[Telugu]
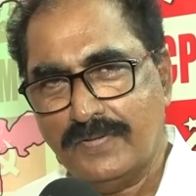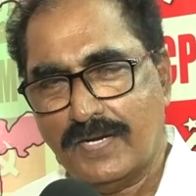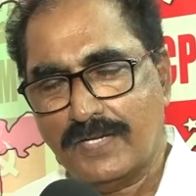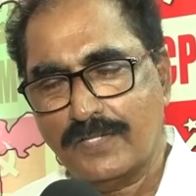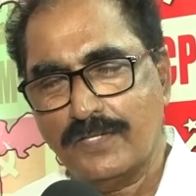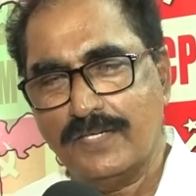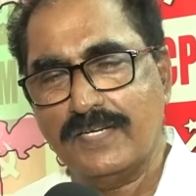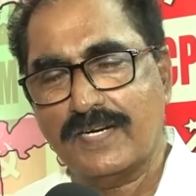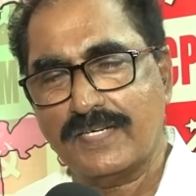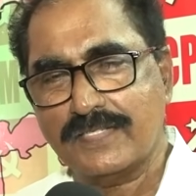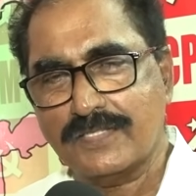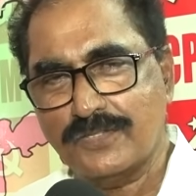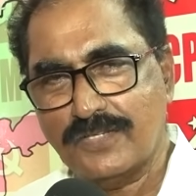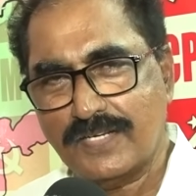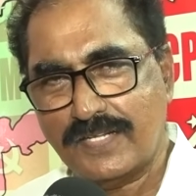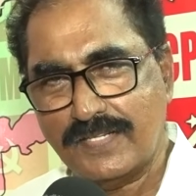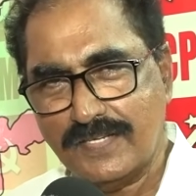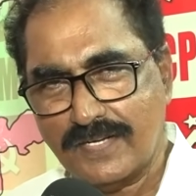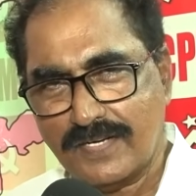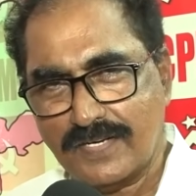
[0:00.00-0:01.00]
అందులో ఈ
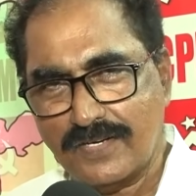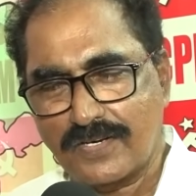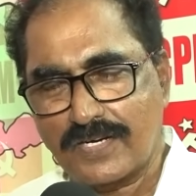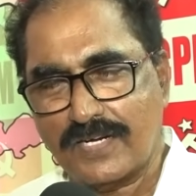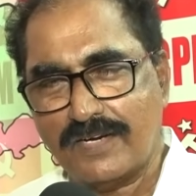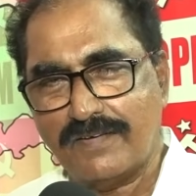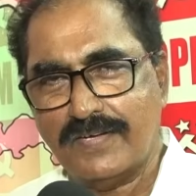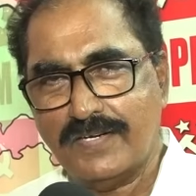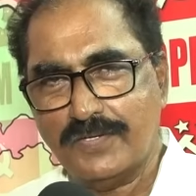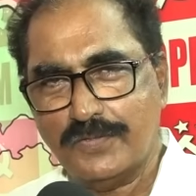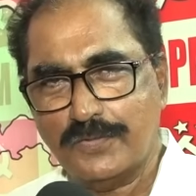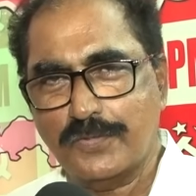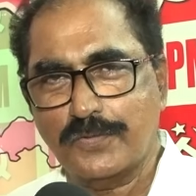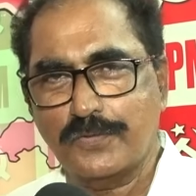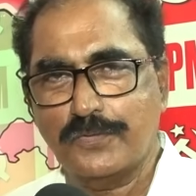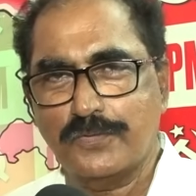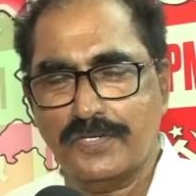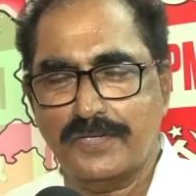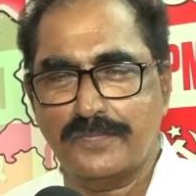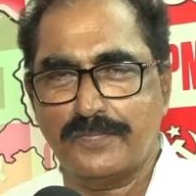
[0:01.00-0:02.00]
రాష్ట్రంలో అధికారం రావాలని
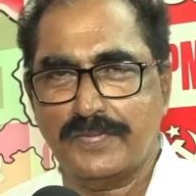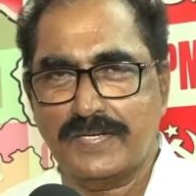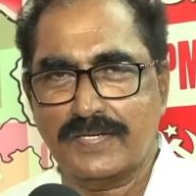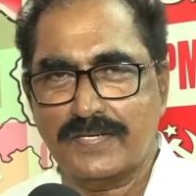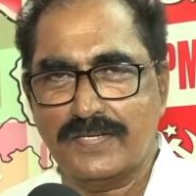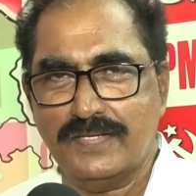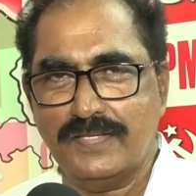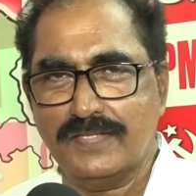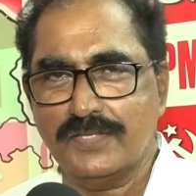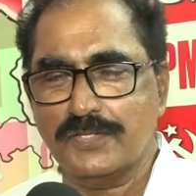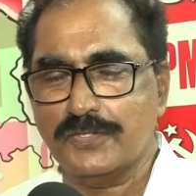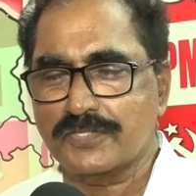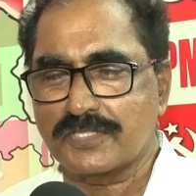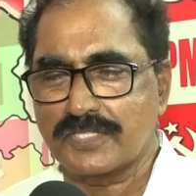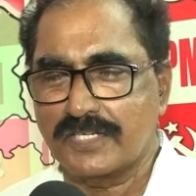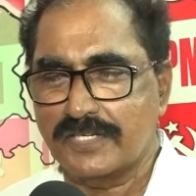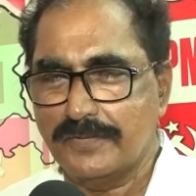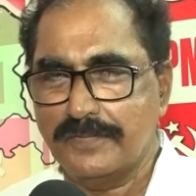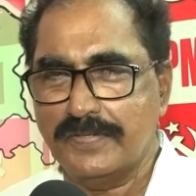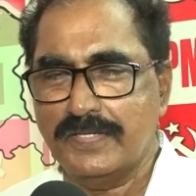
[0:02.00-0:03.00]
కోరుకుంటున్న పార్టీ ఎంతో
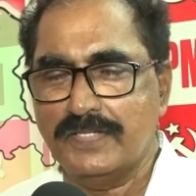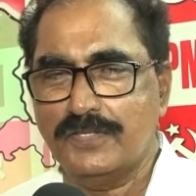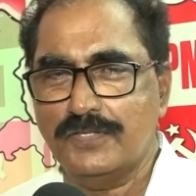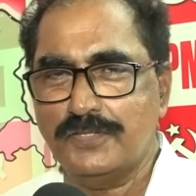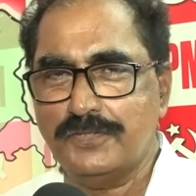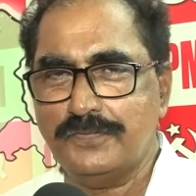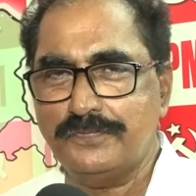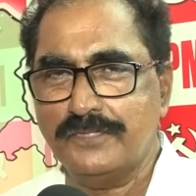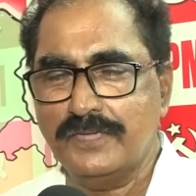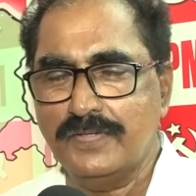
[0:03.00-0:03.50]
సంయమనంతో